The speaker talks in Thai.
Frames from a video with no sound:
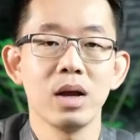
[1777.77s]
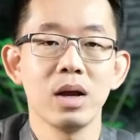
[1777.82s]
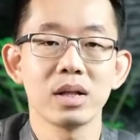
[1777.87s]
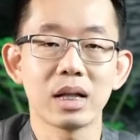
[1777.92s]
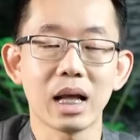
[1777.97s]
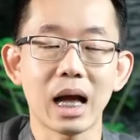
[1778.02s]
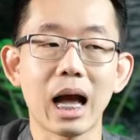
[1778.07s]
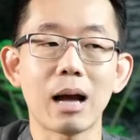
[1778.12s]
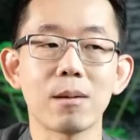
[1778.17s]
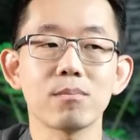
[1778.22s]

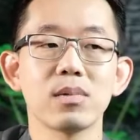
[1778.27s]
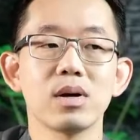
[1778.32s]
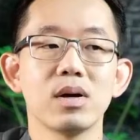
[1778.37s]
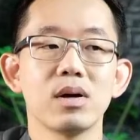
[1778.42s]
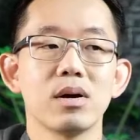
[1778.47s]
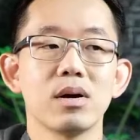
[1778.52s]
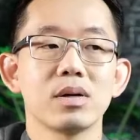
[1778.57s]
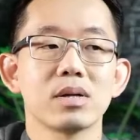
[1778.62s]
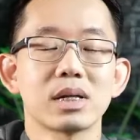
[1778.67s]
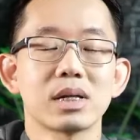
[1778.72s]
นะครับ
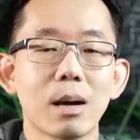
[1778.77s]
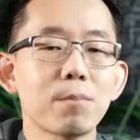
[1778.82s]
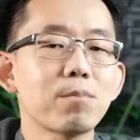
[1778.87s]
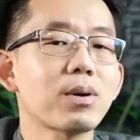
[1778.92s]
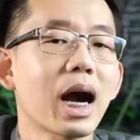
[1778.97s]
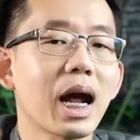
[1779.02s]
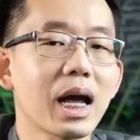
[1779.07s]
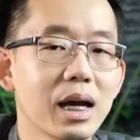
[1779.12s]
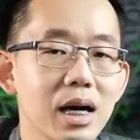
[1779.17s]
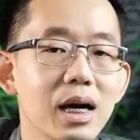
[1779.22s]
ซัพพ
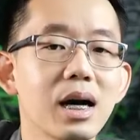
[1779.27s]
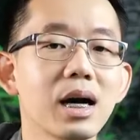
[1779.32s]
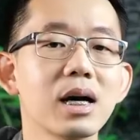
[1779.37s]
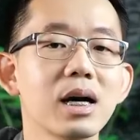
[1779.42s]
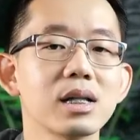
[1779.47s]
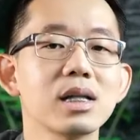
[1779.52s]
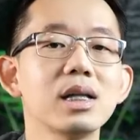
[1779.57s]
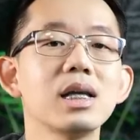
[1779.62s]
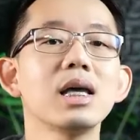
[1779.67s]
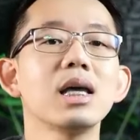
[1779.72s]
ลายเออ
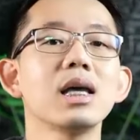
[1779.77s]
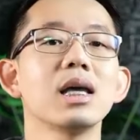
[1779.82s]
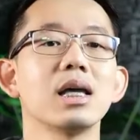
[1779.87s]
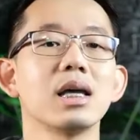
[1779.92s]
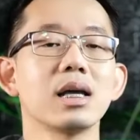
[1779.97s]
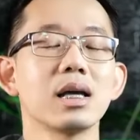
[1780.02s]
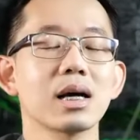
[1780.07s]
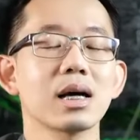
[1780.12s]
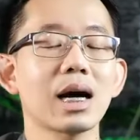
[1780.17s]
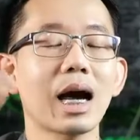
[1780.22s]
ร์ที่
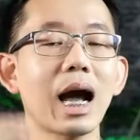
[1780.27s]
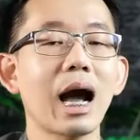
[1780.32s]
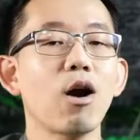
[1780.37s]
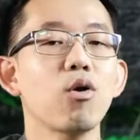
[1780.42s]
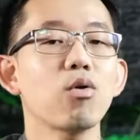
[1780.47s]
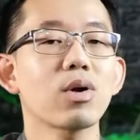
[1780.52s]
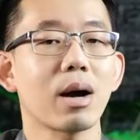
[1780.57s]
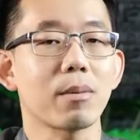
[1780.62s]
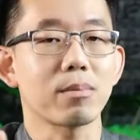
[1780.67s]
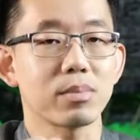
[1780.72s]
เข้า
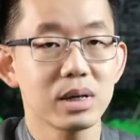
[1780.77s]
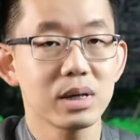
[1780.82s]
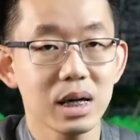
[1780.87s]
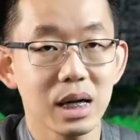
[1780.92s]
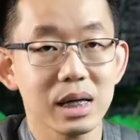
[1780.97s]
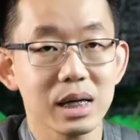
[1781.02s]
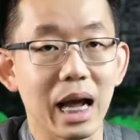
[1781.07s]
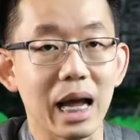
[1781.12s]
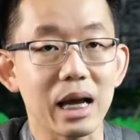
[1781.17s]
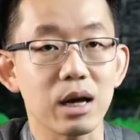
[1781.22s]
กับเงื่
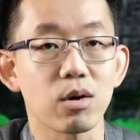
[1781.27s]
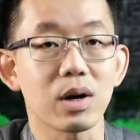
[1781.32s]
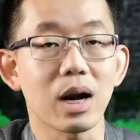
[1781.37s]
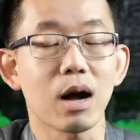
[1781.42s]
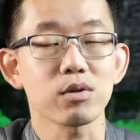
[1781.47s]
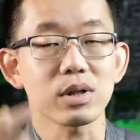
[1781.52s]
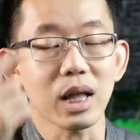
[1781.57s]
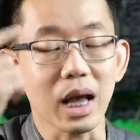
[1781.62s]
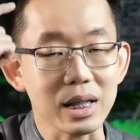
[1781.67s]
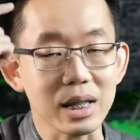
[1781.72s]
อนไขของ
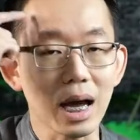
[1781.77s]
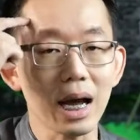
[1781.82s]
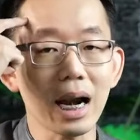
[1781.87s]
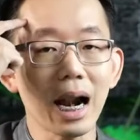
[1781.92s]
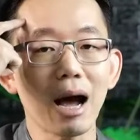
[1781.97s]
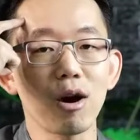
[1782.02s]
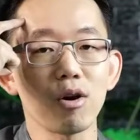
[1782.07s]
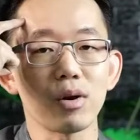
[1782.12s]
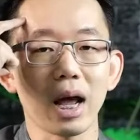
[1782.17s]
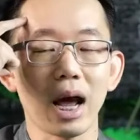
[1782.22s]
เราแต่ถ้า
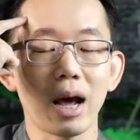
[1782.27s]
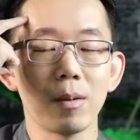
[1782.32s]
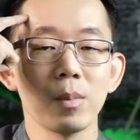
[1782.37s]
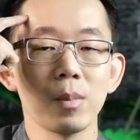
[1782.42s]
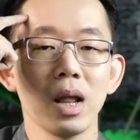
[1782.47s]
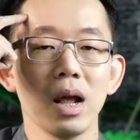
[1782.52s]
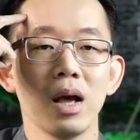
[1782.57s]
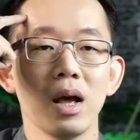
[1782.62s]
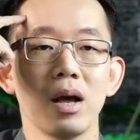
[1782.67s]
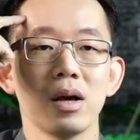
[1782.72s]
เราเนี่ย
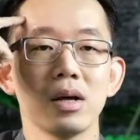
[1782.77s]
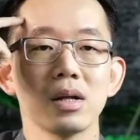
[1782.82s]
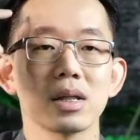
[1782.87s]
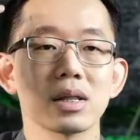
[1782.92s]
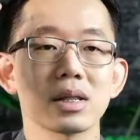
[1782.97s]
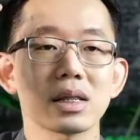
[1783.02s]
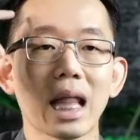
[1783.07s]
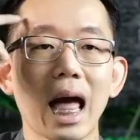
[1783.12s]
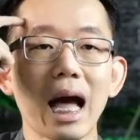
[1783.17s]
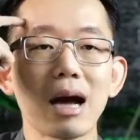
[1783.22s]

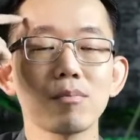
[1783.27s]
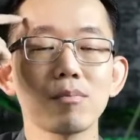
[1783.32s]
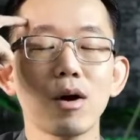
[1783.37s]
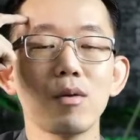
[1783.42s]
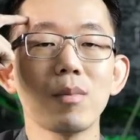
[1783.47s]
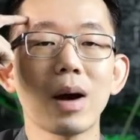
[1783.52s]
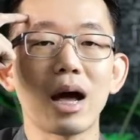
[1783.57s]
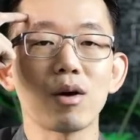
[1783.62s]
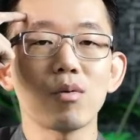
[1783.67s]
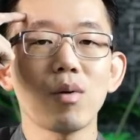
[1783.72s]
ตั้งเป้า
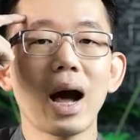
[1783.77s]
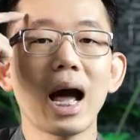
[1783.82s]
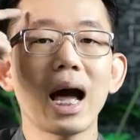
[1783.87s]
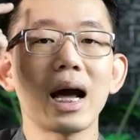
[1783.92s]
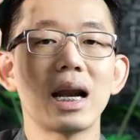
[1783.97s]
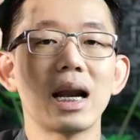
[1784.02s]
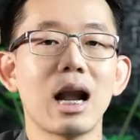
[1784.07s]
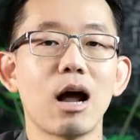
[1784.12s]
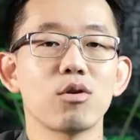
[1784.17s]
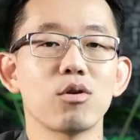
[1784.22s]
หมายว่า
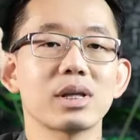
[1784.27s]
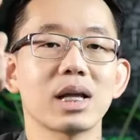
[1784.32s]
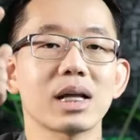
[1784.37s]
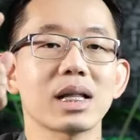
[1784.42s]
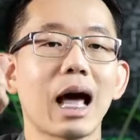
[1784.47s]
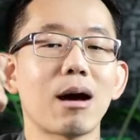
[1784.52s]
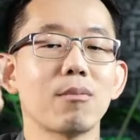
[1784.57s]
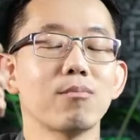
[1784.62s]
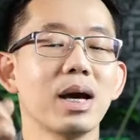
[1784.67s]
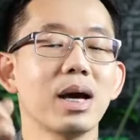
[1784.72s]
เราจะ
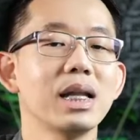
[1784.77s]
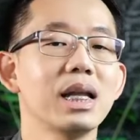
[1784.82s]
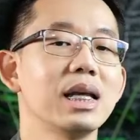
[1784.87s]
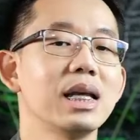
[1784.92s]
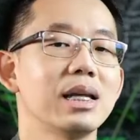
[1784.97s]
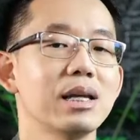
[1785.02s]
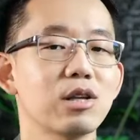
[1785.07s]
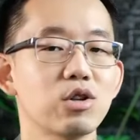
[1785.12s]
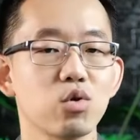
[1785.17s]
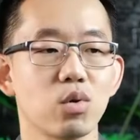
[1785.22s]
ทำให้ดี
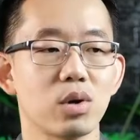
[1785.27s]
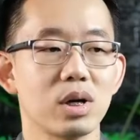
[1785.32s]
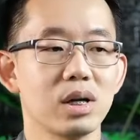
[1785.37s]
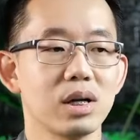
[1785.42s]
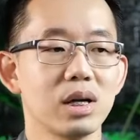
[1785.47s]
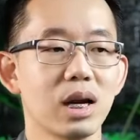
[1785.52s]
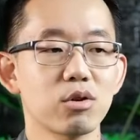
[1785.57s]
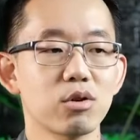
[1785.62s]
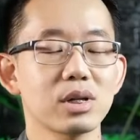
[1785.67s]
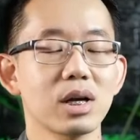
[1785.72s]
ที่สุดห
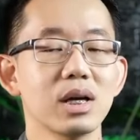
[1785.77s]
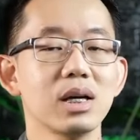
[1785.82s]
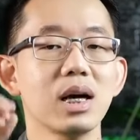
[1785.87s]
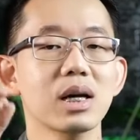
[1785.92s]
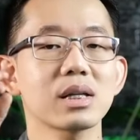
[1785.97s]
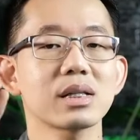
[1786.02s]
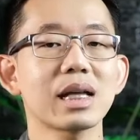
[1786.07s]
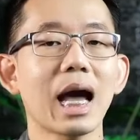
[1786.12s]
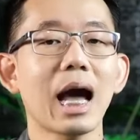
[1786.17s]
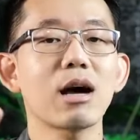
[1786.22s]
รือเราจะเลื
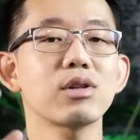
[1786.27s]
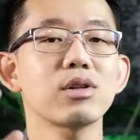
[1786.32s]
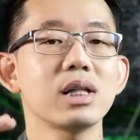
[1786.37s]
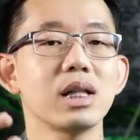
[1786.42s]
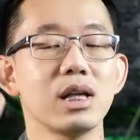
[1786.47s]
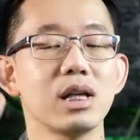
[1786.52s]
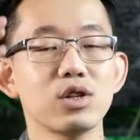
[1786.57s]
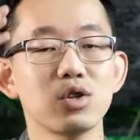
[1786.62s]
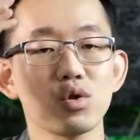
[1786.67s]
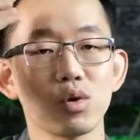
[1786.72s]
อกเจ้าที่
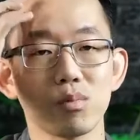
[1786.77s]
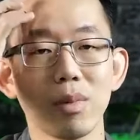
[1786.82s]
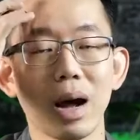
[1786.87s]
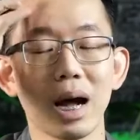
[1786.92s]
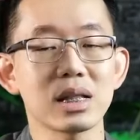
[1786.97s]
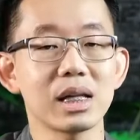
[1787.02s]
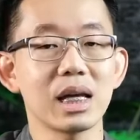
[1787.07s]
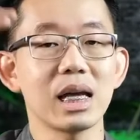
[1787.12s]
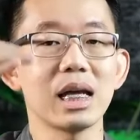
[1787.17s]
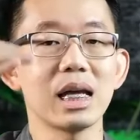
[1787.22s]
ดีที่สุดบา
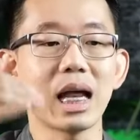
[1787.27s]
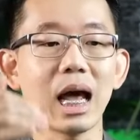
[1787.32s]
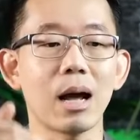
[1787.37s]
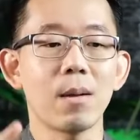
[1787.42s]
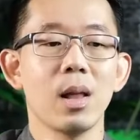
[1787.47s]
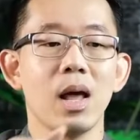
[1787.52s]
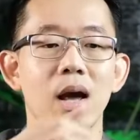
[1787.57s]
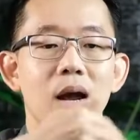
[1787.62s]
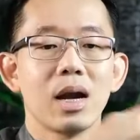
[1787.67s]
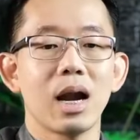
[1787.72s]
งทีเนี่ย
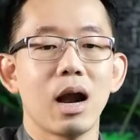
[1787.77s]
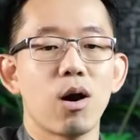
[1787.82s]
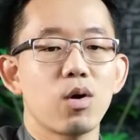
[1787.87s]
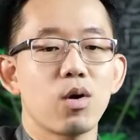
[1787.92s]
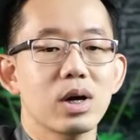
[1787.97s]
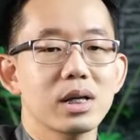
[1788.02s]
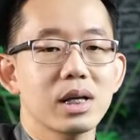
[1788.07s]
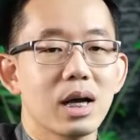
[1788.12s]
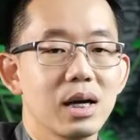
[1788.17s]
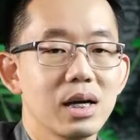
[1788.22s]
เรา
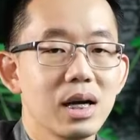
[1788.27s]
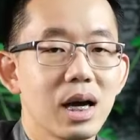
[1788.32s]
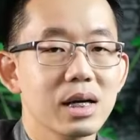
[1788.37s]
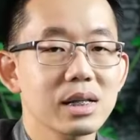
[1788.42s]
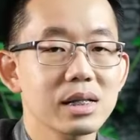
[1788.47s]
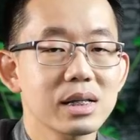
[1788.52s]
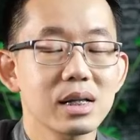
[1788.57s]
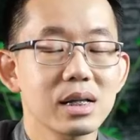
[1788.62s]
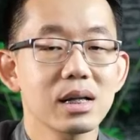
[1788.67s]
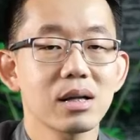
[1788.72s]
ก็จะ
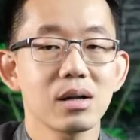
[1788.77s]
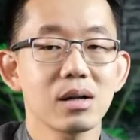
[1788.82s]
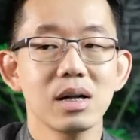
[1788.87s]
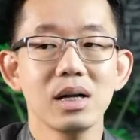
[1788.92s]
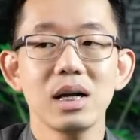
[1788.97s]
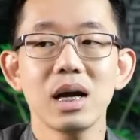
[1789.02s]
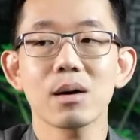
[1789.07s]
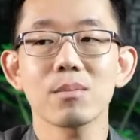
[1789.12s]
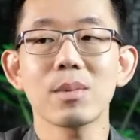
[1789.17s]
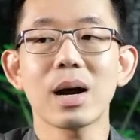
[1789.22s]

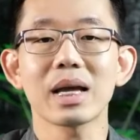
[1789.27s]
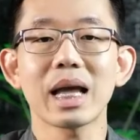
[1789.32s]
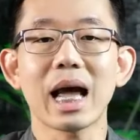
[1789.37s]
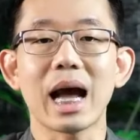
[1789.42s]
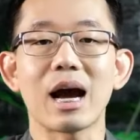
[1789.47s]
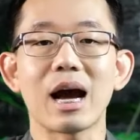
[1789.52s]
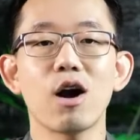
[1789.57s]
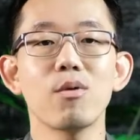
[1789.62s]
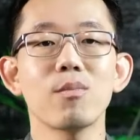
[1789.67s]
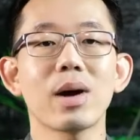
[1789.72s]
เลือกบางอ
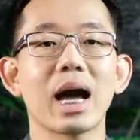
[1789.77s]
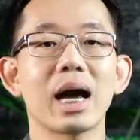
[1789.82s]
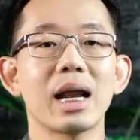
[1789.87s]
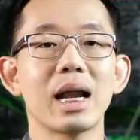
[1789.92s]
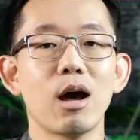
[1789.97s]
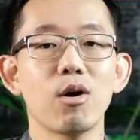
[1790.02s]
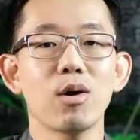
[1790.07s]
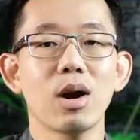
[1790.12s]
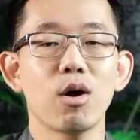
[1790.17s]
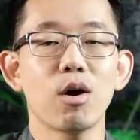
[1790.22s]
ย่างเข้ามา
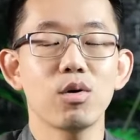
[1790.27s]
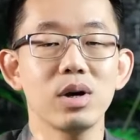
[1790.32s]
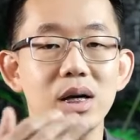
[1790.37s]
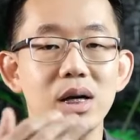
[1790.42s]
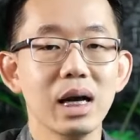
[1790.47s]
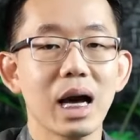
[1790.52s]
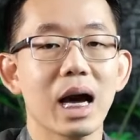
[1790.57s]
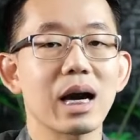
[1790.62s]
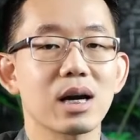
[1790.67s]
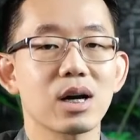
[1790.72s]
แล้วเรา
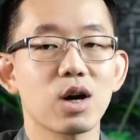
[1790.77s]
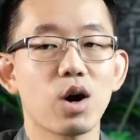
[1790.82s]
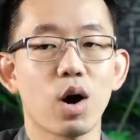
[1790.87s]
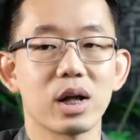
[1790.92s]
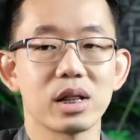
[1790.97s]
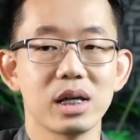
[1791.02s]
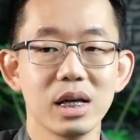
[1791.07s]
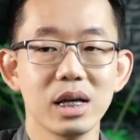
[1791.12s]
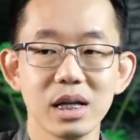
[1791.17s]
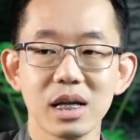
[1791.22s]
เลือกก่อ
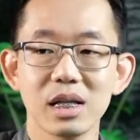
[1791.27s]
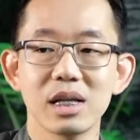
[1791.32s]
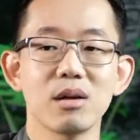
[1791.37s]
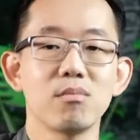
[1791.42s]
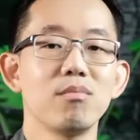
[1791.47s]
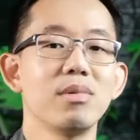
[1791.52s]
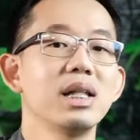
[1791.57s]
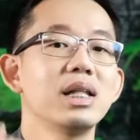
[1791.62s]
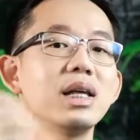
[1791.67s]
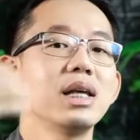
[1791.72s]
นที่จริ
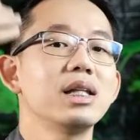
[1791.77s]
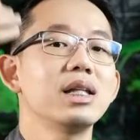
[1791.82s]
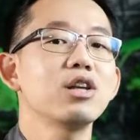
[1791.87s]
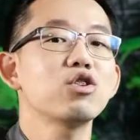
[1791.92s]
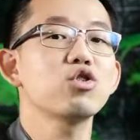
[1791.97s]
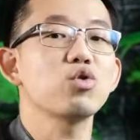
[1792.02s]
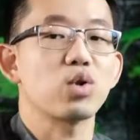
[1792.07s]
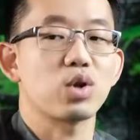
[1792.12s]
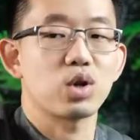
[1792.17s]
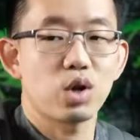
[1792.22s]
งๆมีดีที่
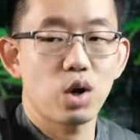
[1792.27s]
สุด